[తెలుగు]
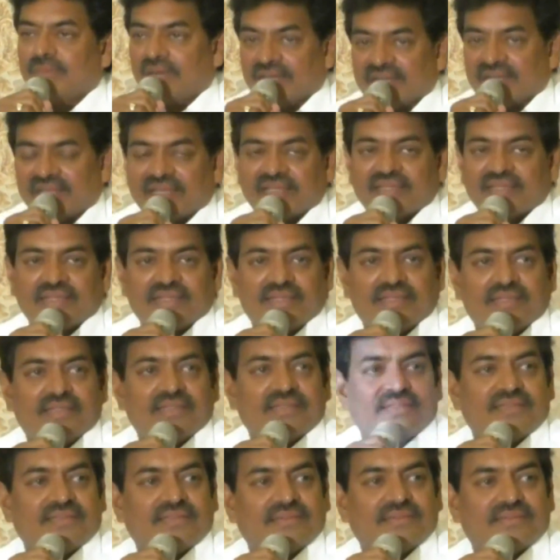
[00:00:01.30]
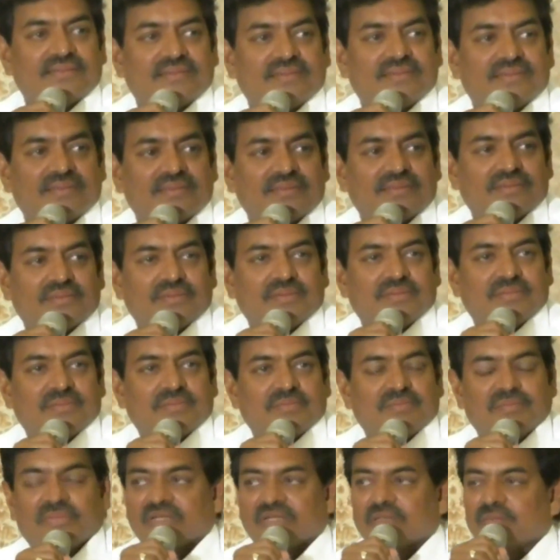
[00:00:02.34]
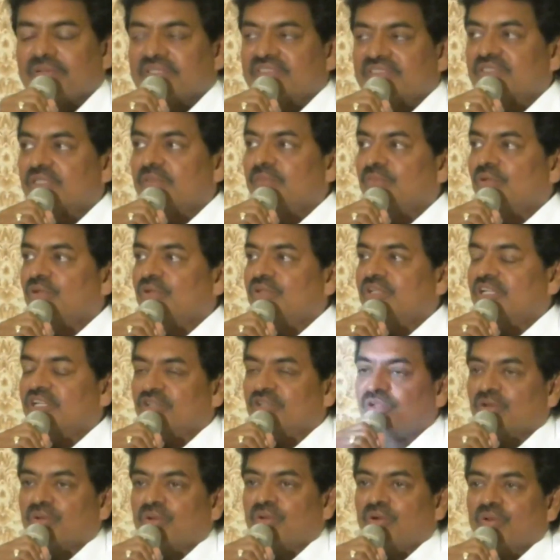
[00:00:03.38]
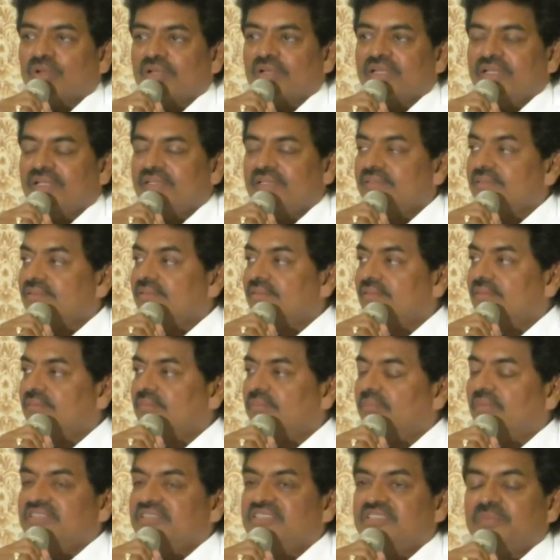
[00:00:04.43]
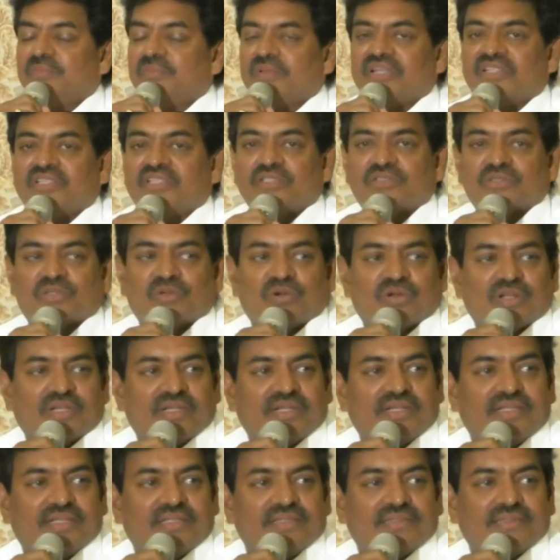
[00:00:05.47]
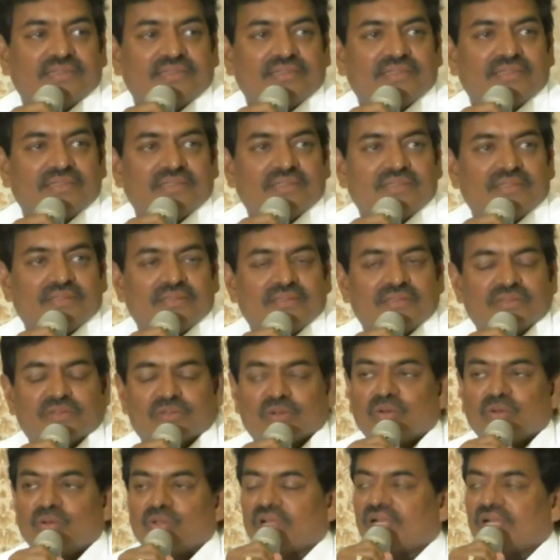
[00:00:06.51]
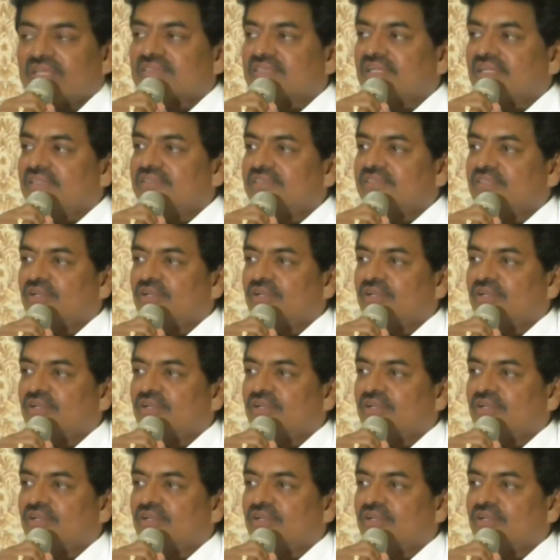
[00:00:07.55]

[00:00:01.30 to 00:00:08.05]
మాలాగే మన పరిశ్రమలో నిలదొక్కోవాలని మంచి పేరు తెచ్చుకోవాలని రెండు రాష్ట్రాల